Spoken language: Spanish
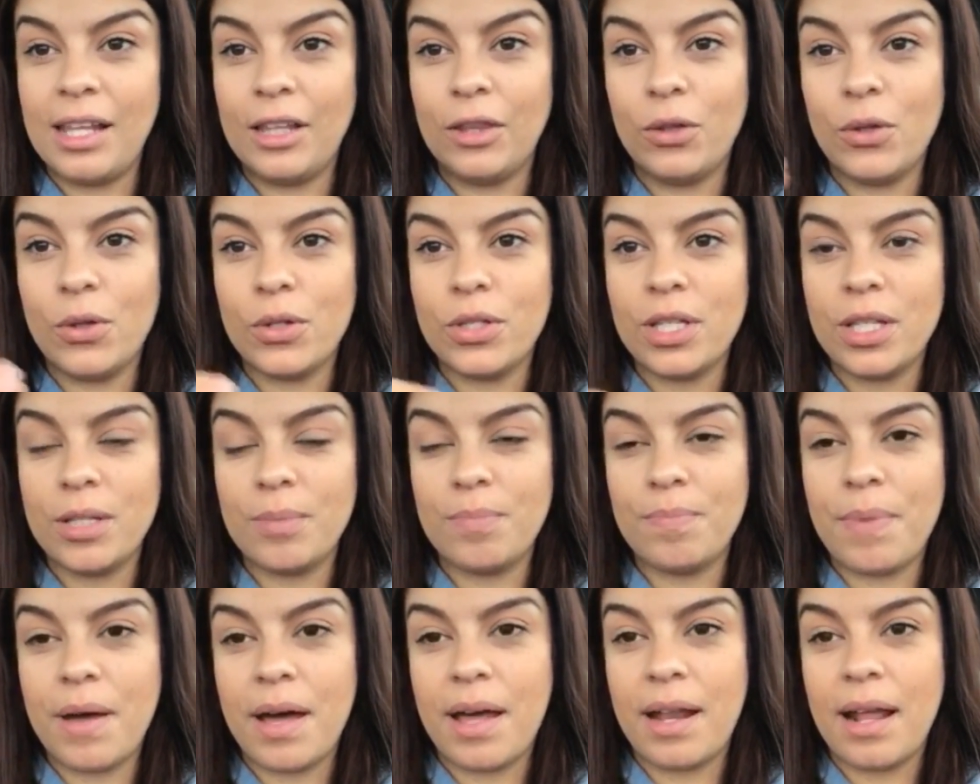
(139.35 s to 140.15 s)
entonces
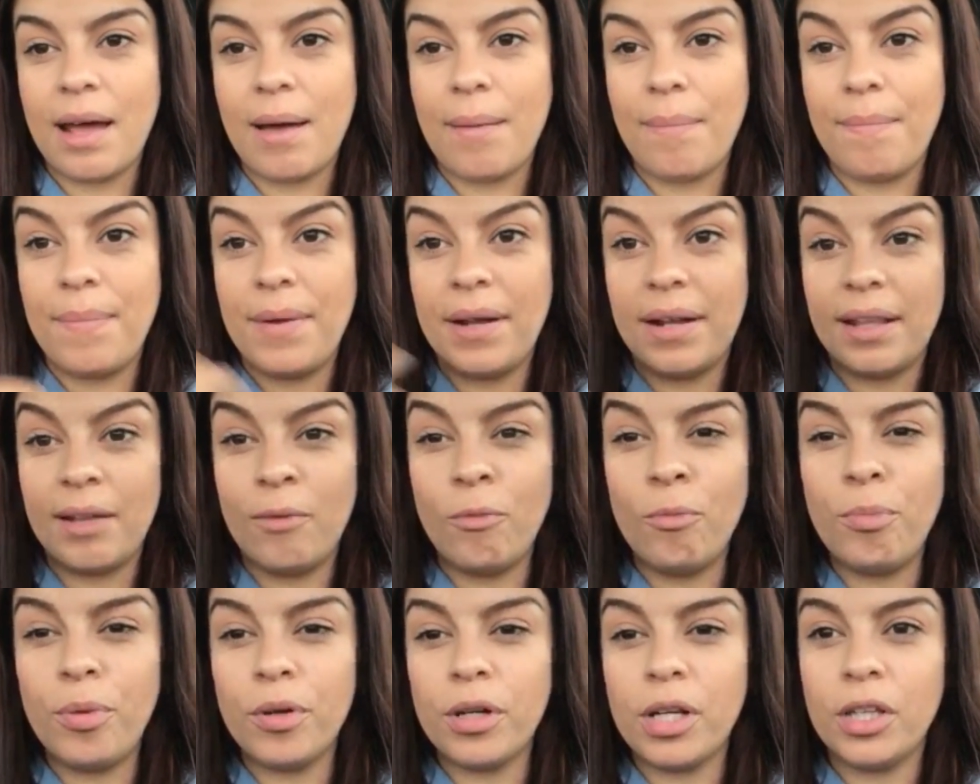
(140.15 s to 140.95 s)
para perder
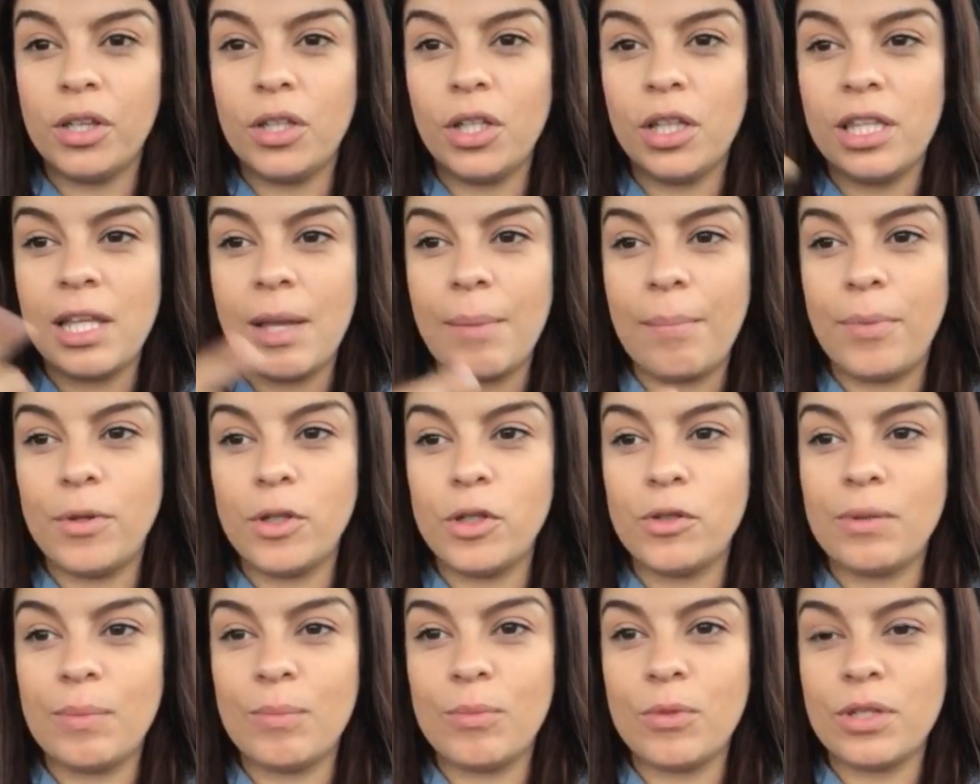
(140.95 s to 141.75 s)
un poquito de tiempo
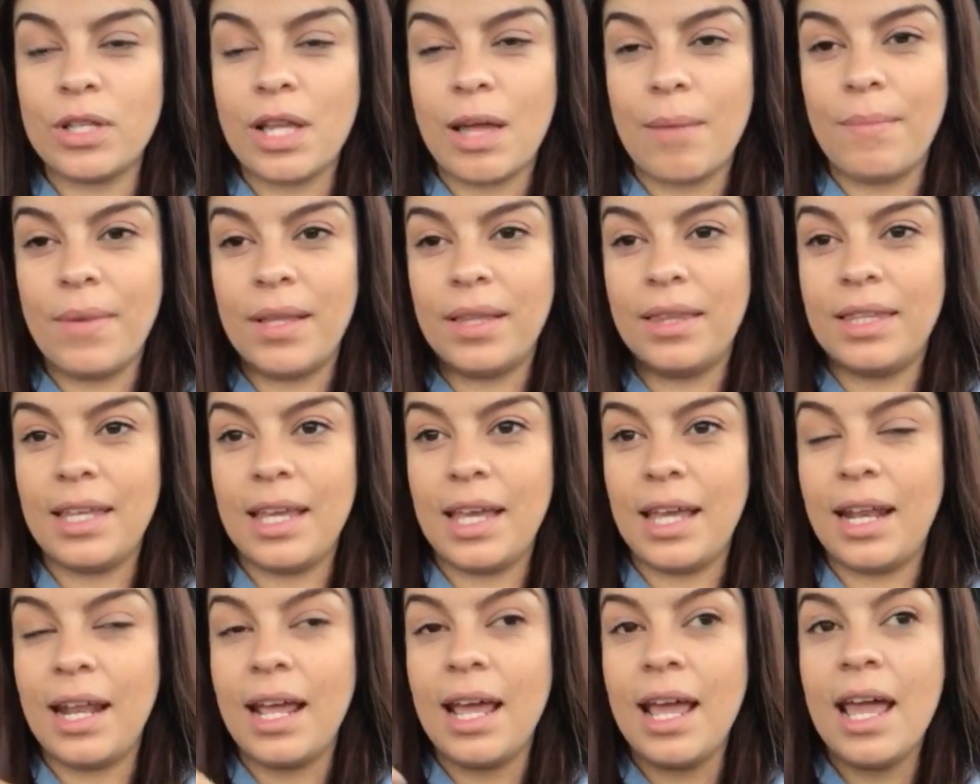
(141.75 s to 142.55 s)
nos vamos a
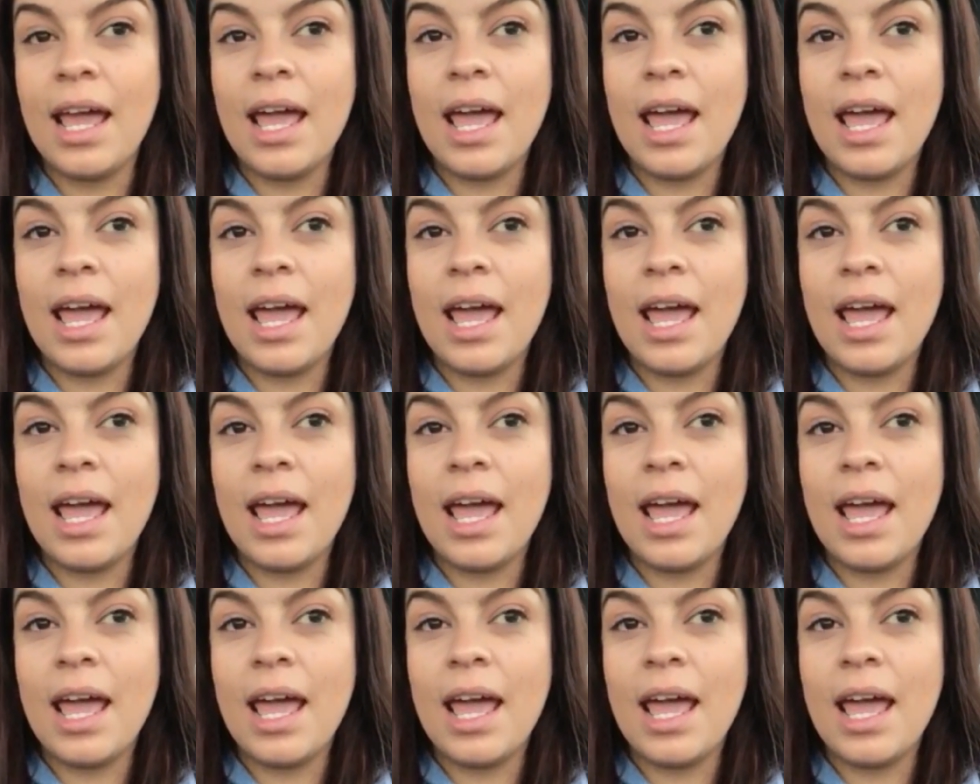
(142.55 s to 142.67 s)
meter